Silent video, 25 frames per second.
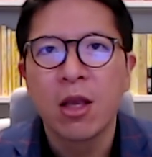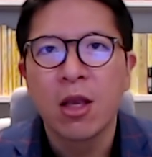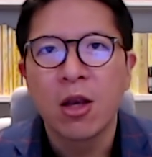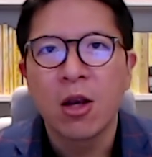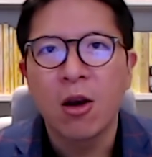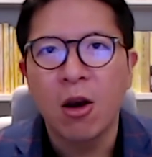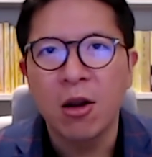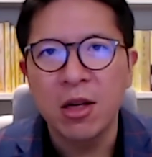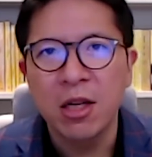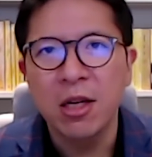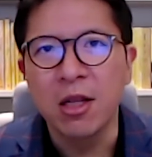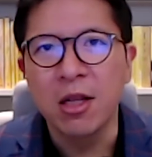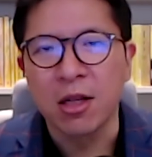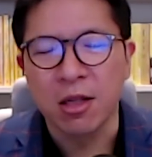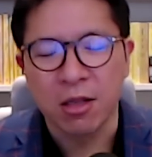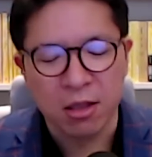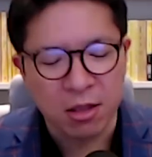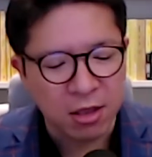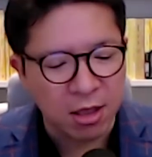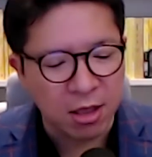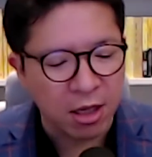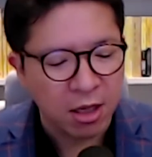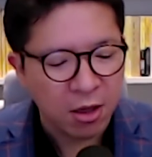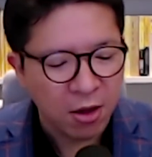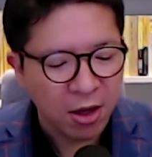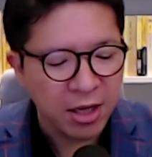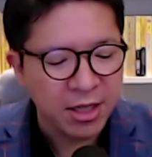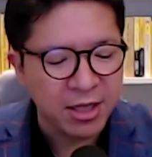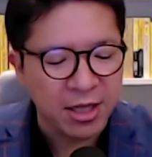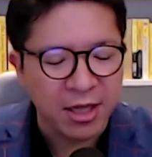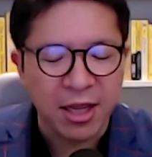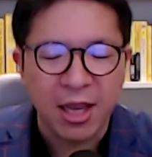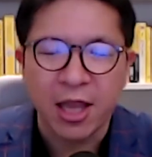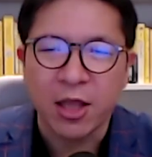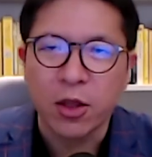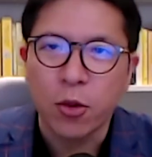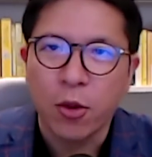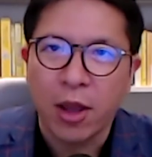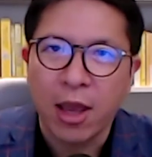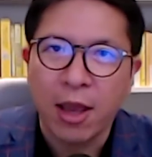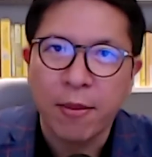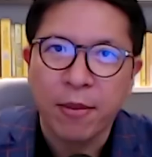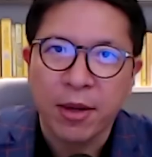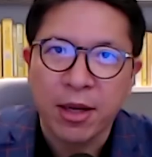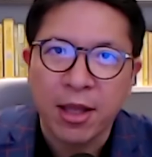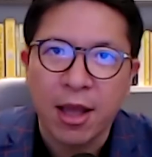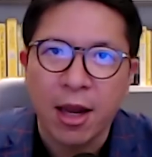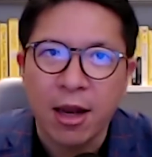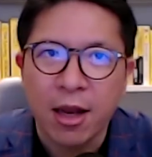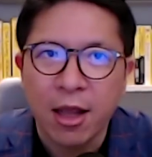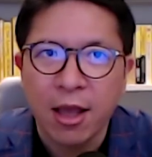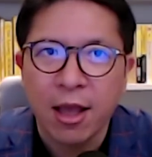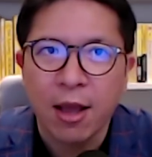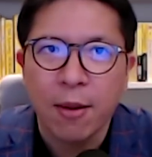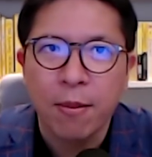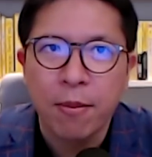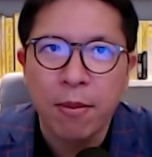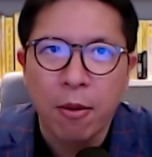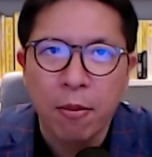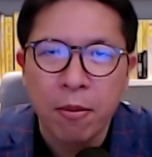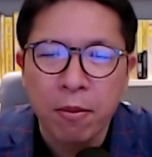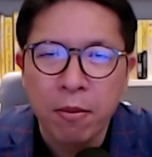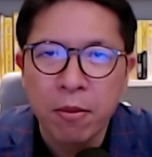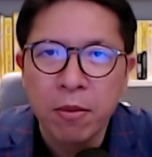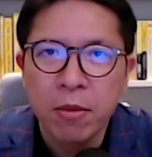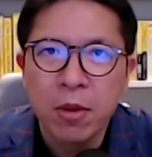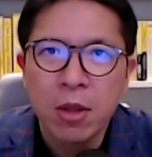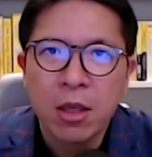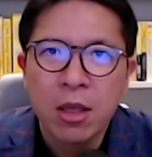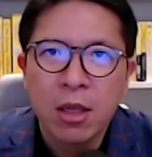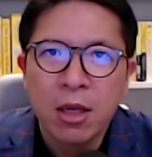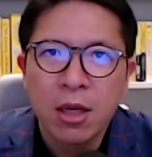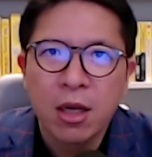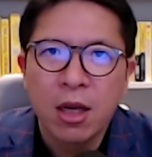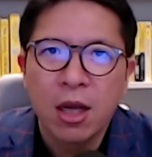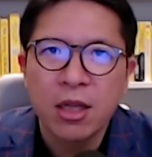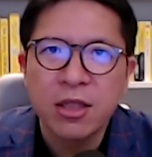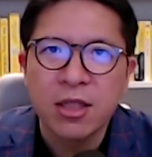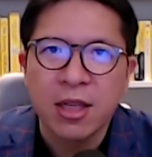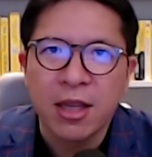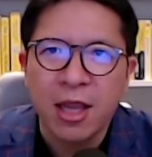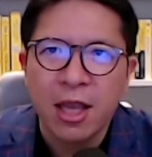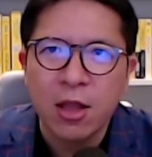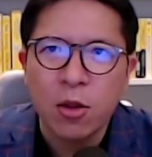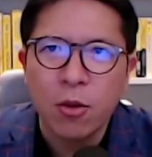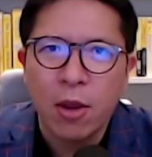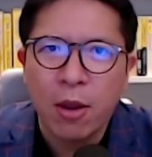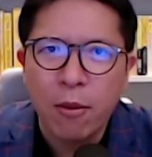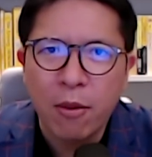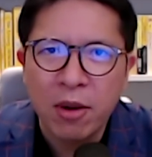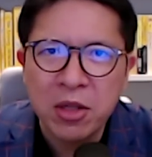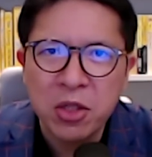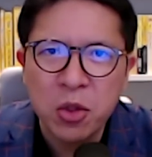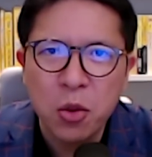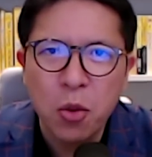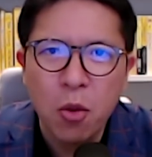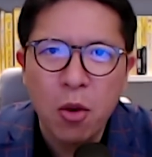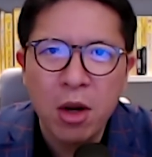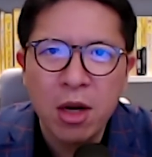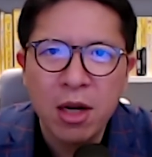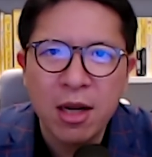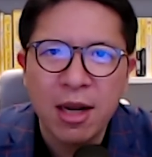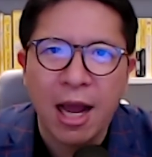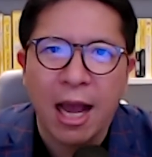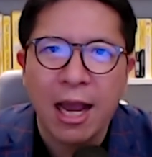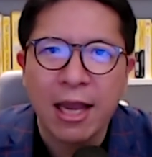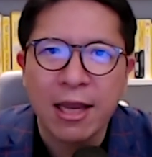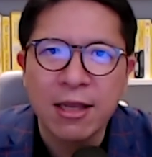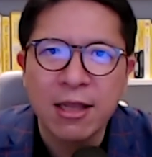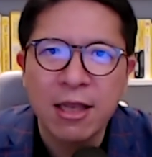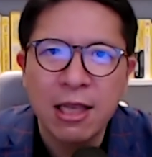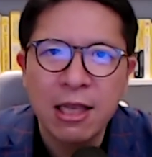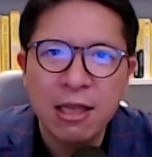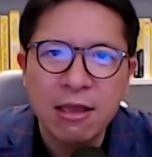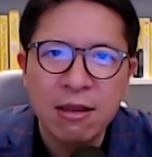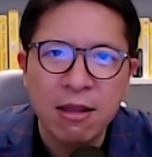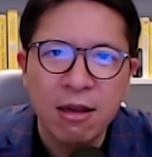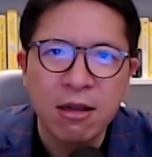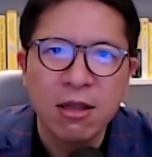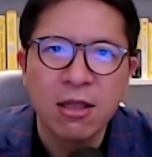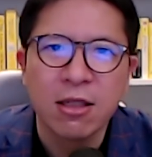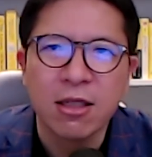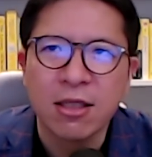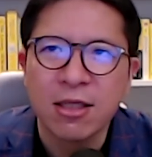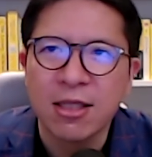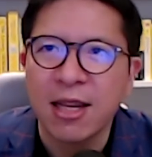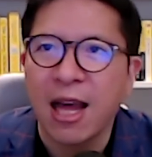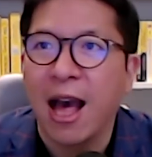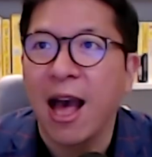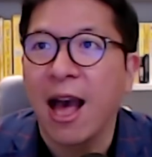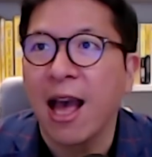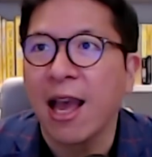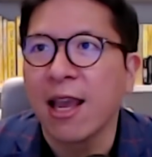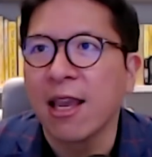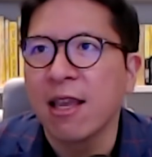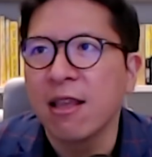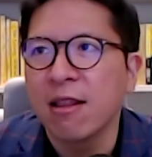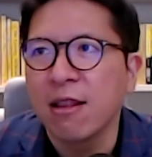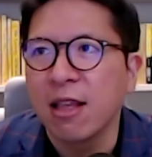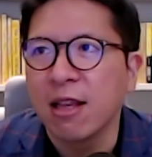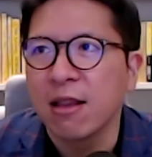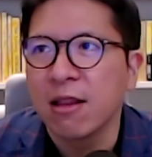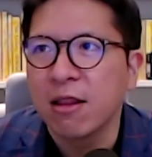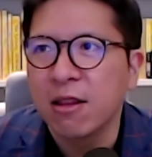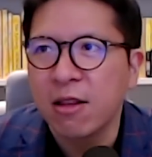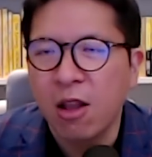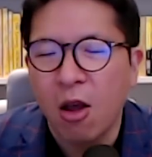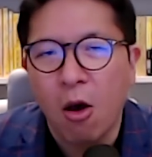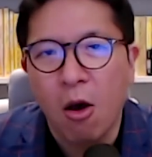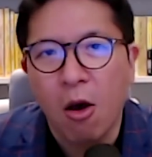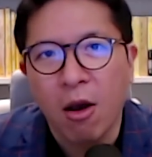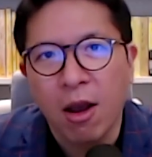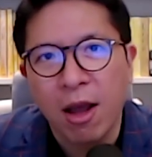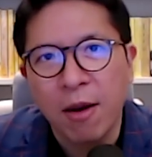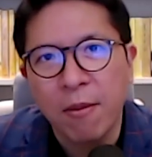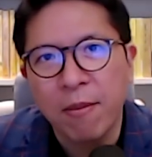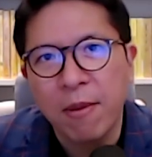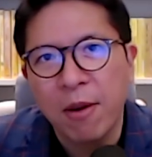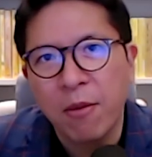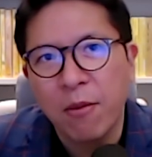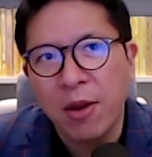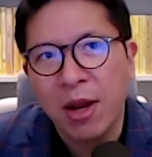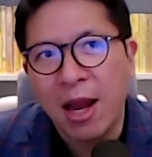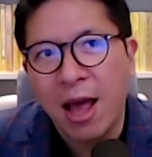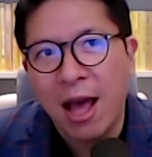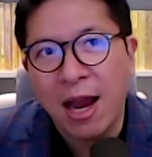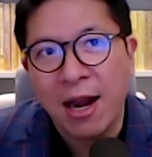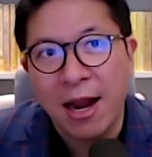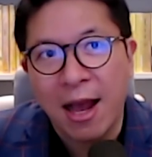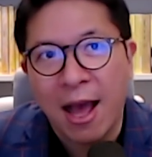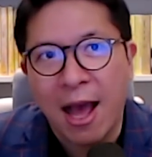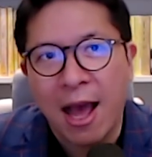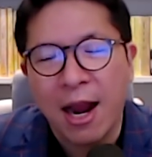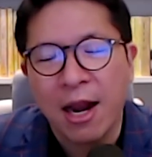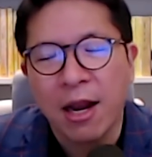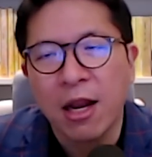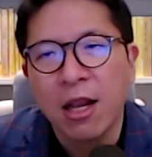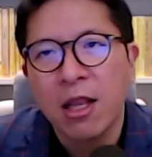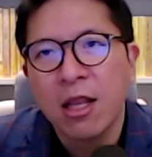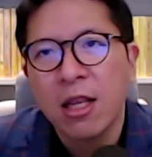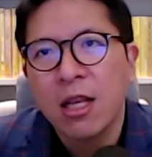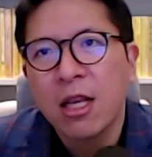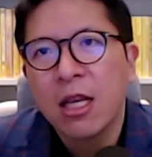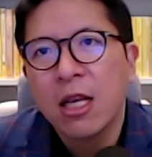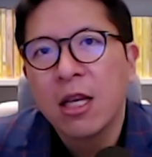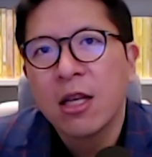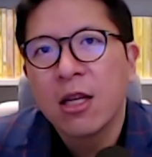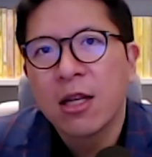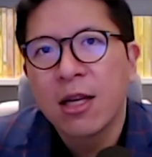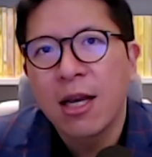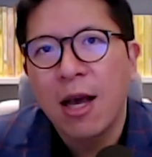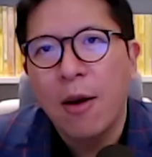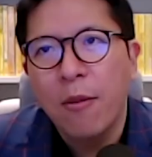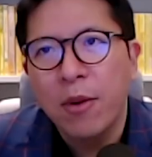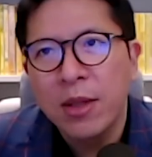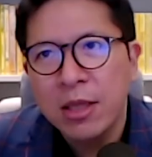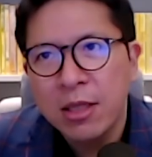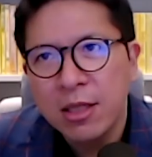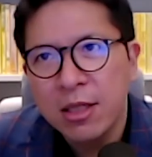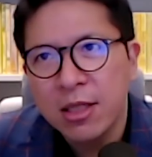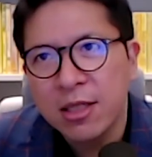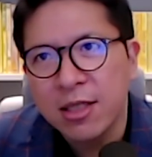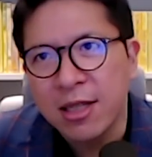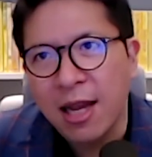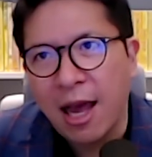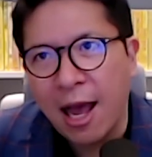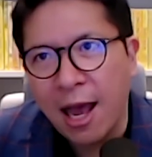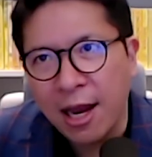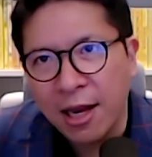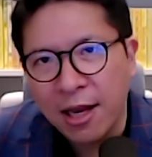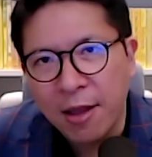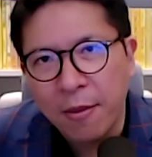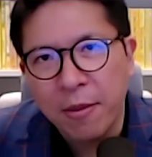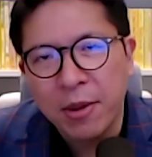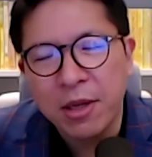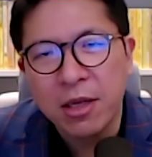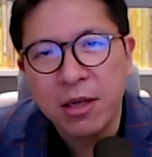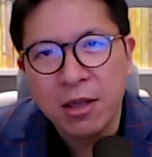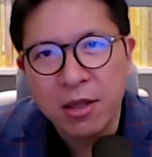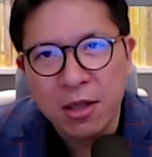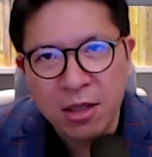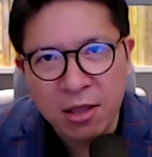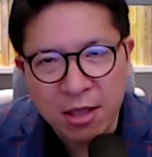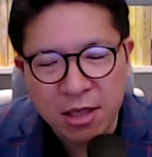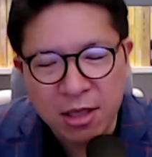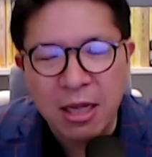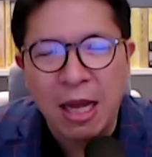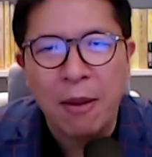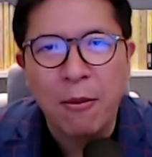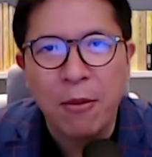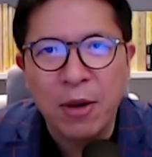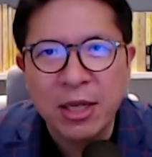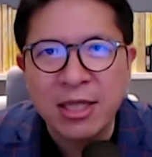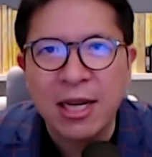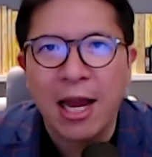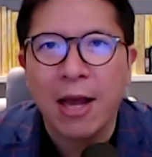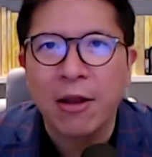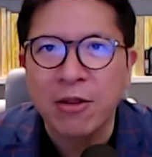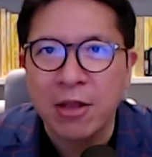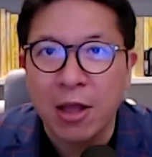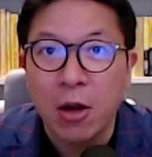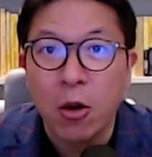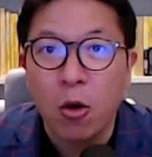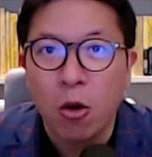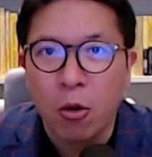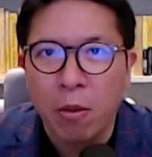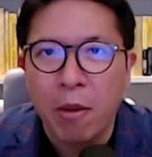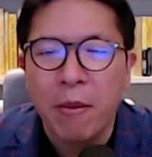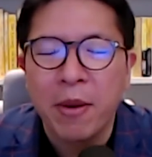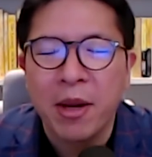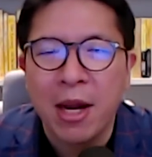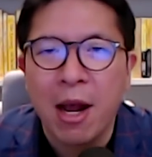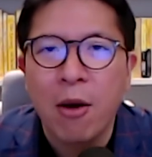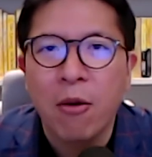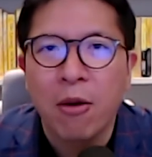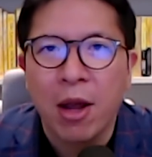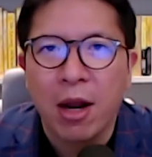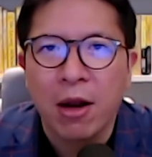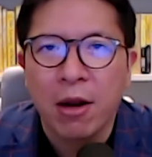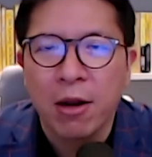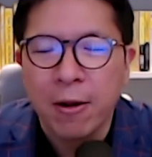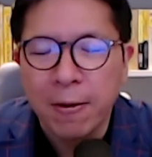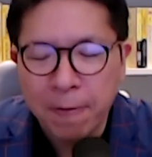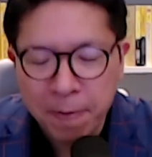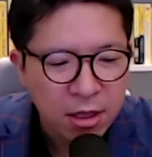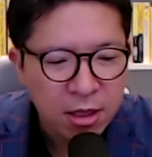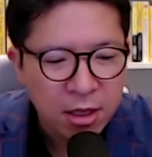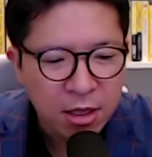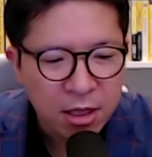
ข้อที่หนึ่งนะค่อยสังเกตตัวเองเหมือนกันนะครับผมเคยสังเกตตัวเองว่าช่วงไหนที่ตื่นสายติดต่อกันเป็นเวลานานคำว่าตื่นสายเนี่ยมันคำว่าสายของแต่ละคนมันไม่เท่ากันเนาะ